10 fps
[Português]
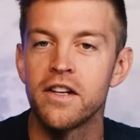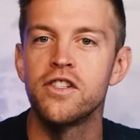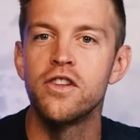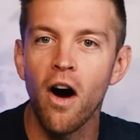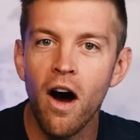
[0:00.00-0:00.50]
A
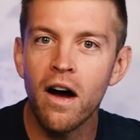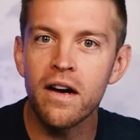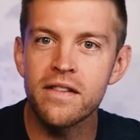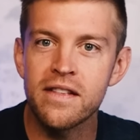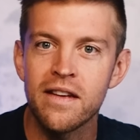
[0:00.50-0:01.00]

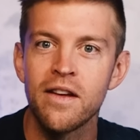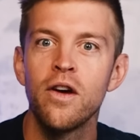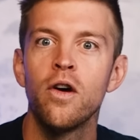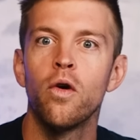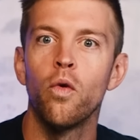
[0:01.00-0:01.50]
Dog's
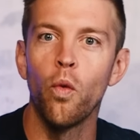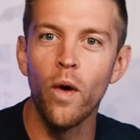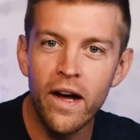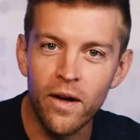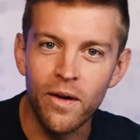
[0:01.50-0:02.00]

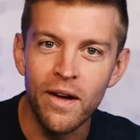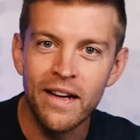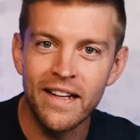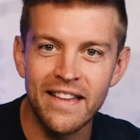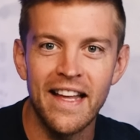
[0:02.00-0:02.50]
Will,
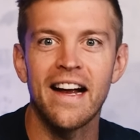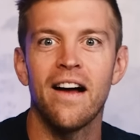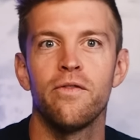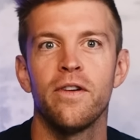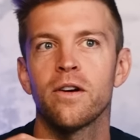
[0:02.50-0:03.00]
que tem
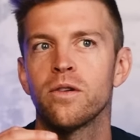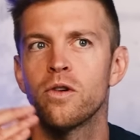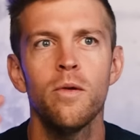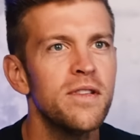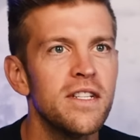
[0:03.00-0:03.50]
a ver com.
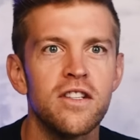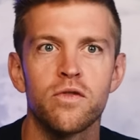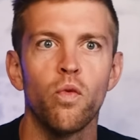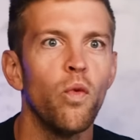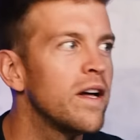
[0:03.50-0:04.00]
Como se
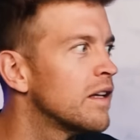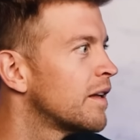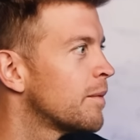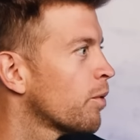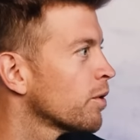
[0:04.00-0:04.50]
diz
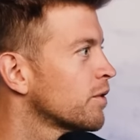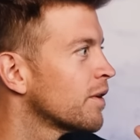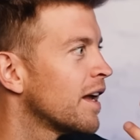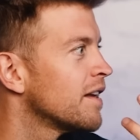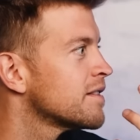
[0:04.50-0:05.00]
will em
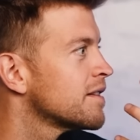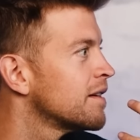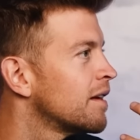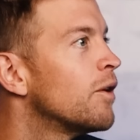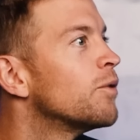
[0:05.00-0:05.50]
português?
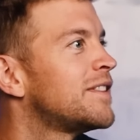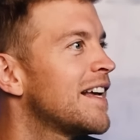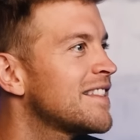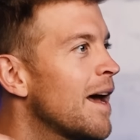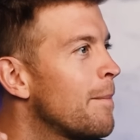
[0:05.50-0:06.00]
o
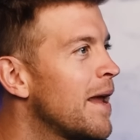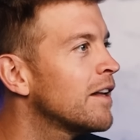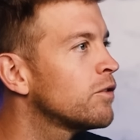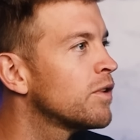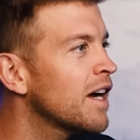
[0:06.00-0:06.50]

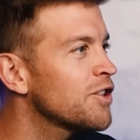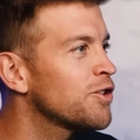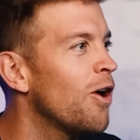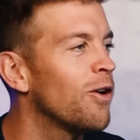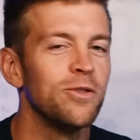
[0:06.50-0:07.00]
testamento do
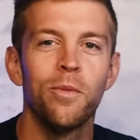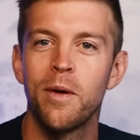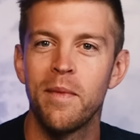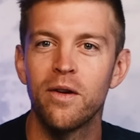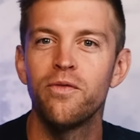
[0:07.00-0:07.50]
cachorro do
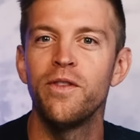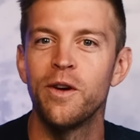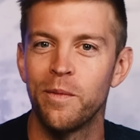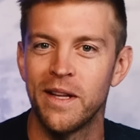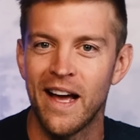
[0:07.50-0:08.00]
primeiro
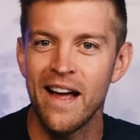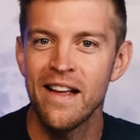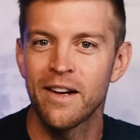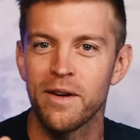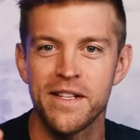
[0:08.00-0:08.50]
filme, né?
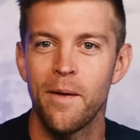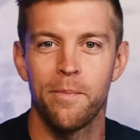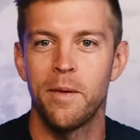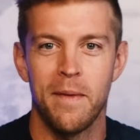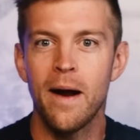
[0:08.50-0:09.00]
Quase a
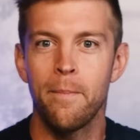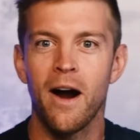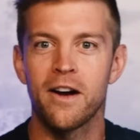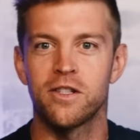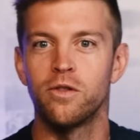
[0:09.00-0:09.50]
primeira
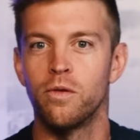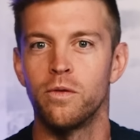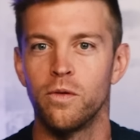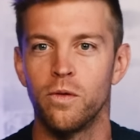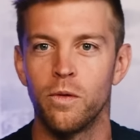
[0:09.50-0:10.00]
parte do,
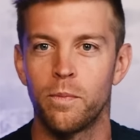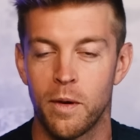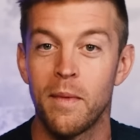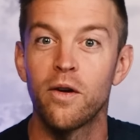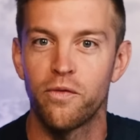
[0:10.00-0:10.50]
do
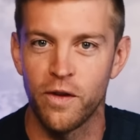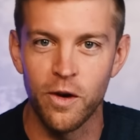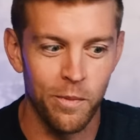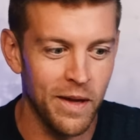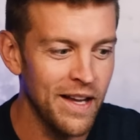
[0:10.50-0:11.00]
primeiro
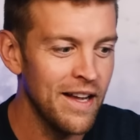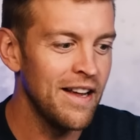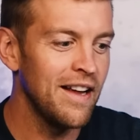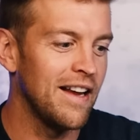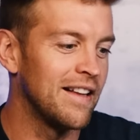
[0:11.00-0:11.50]
filme.
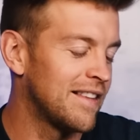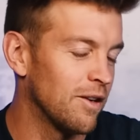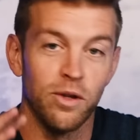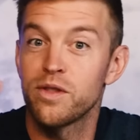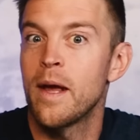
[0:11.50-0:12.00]

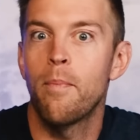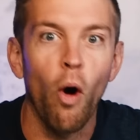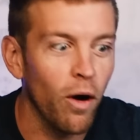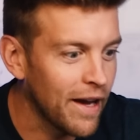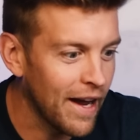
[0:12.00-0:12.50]
Então, não sei
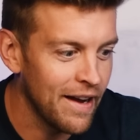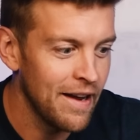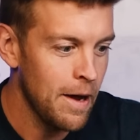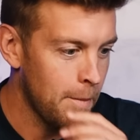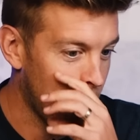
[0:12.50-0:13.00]
porquê,
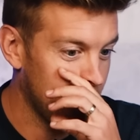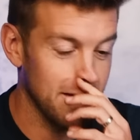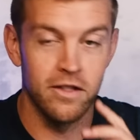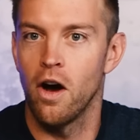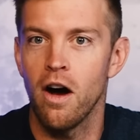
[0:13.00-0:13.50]

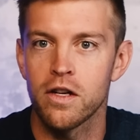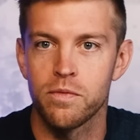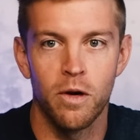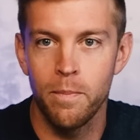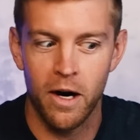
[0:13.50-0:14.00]
Massa,
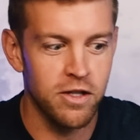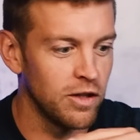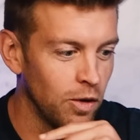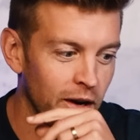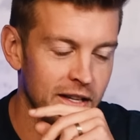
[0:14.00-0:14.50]
Dog's Will Parte
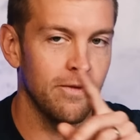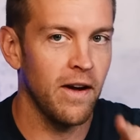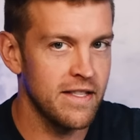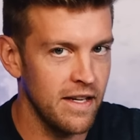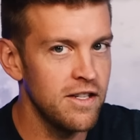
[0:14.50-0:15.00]
2
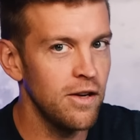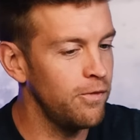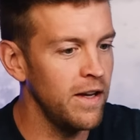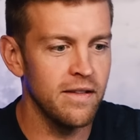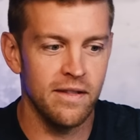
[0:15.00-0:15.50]
vai ser
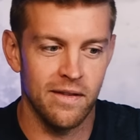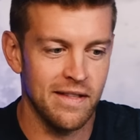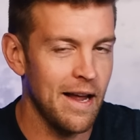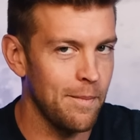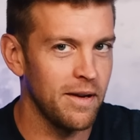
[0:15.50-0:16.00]
difícil
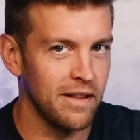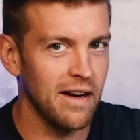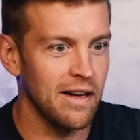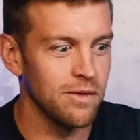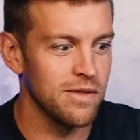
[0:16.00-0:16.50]
sempre
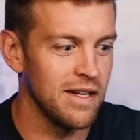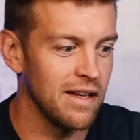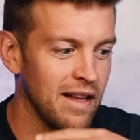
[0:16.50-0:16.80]
traduzir,